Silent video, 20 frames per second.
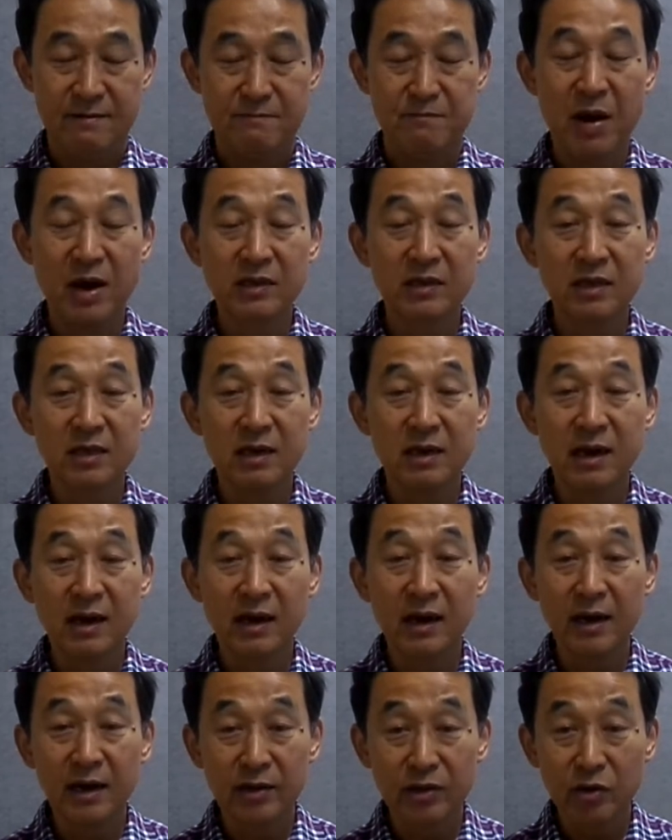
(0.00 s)

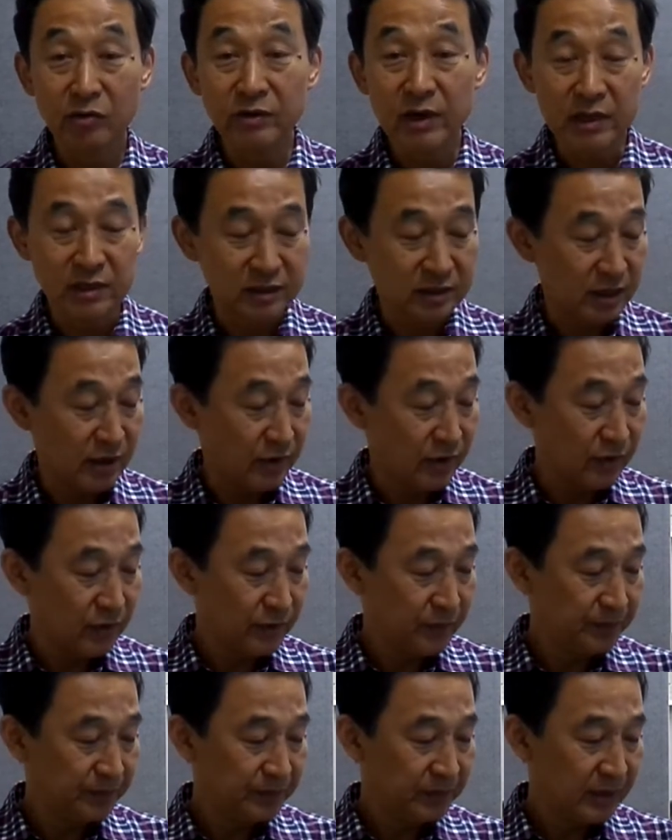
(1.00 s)
박씨신라가 서울에 있을
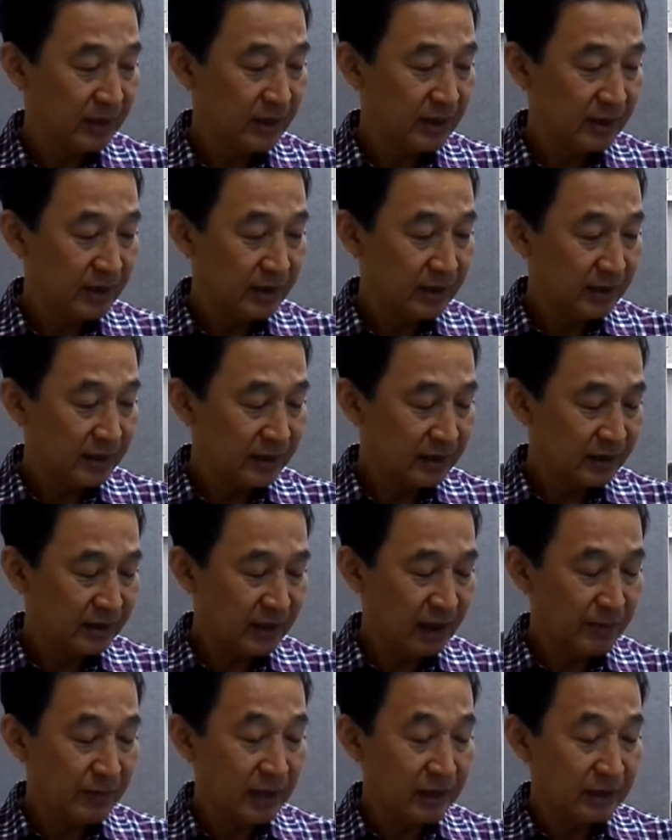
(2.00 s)
때예요. 그
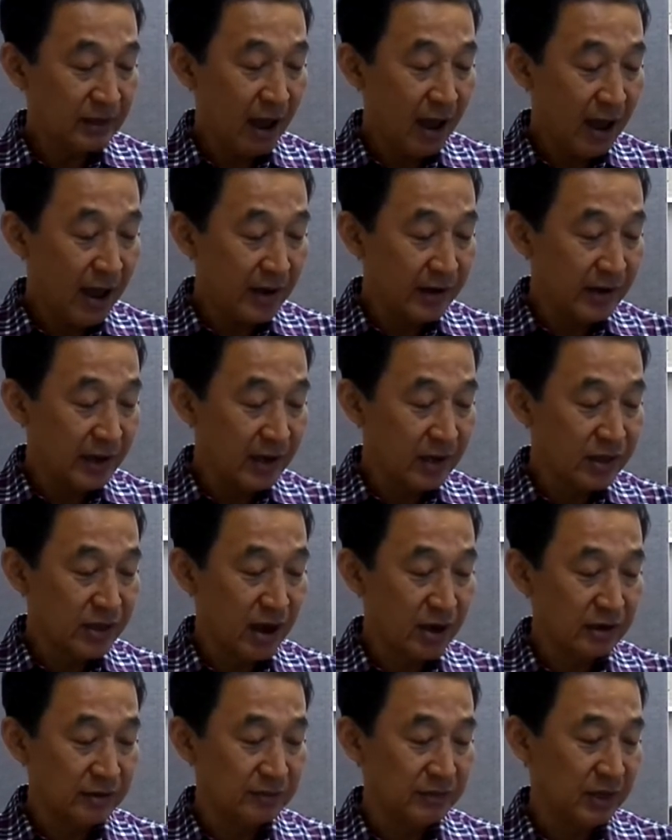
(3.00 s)
다음에 탈의
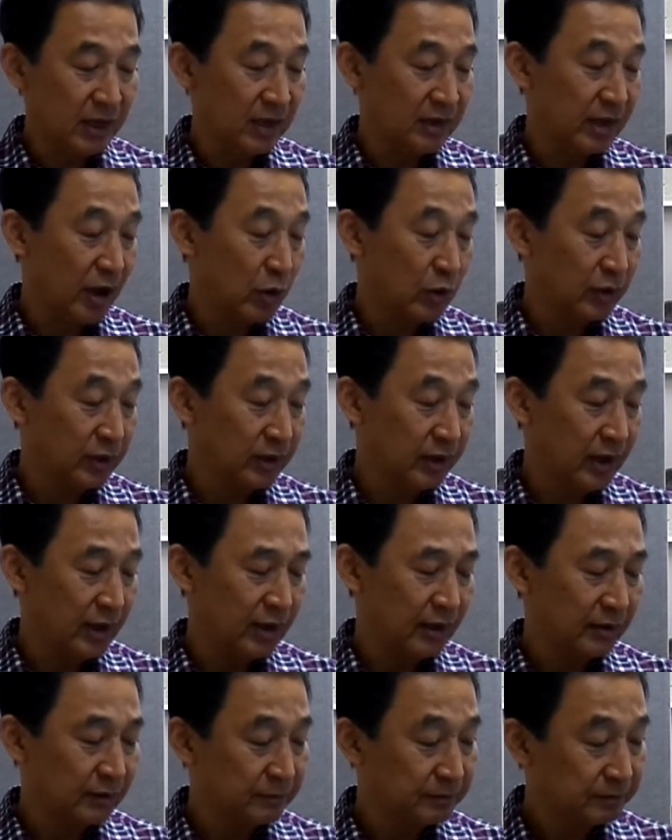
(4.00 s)
사금대에
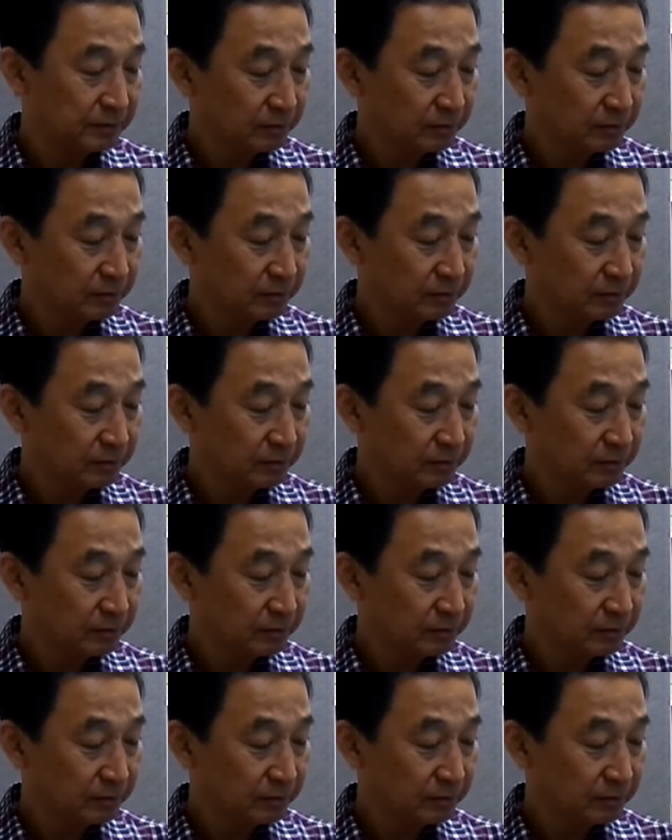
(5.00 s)
나오는데